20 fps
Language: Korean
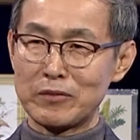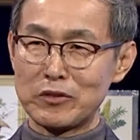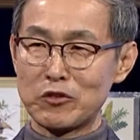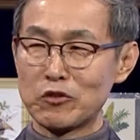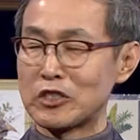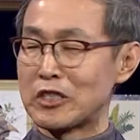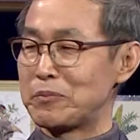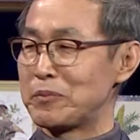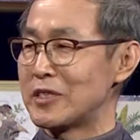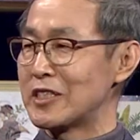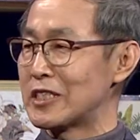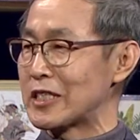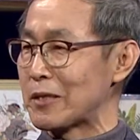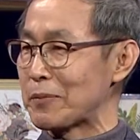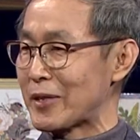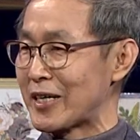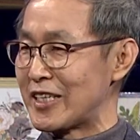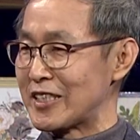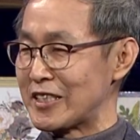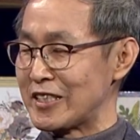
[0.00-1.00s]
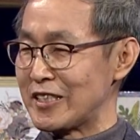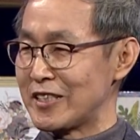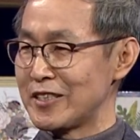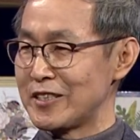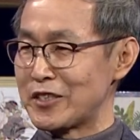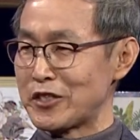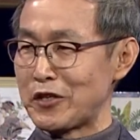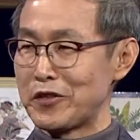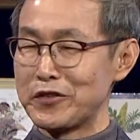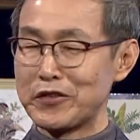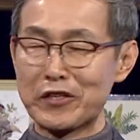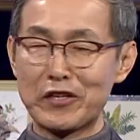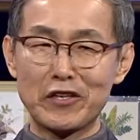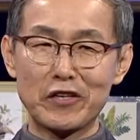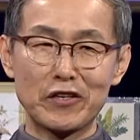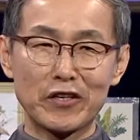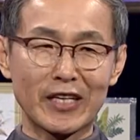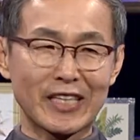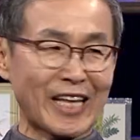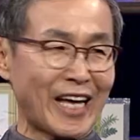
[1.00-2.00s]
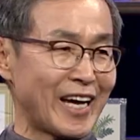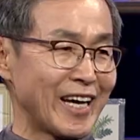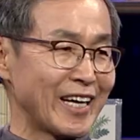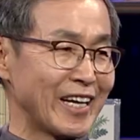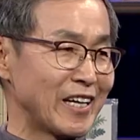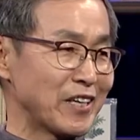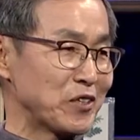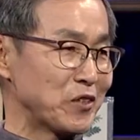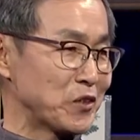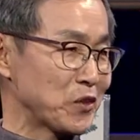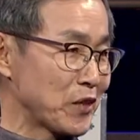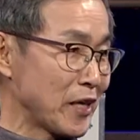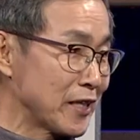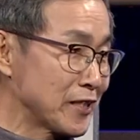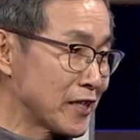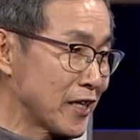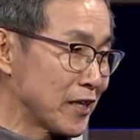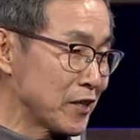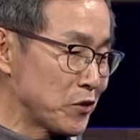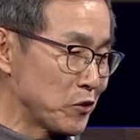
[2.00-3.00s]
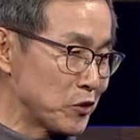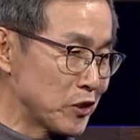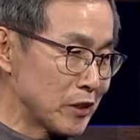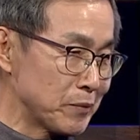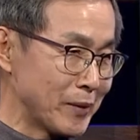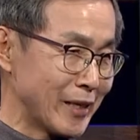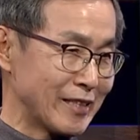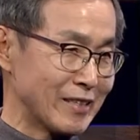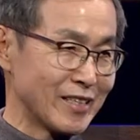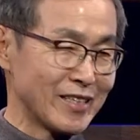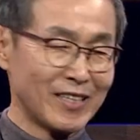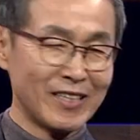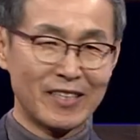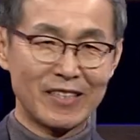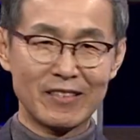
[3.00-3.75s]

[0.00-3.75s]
뭐 60, 70까지 전 연령이 다 읽어도 굉장히 좋지만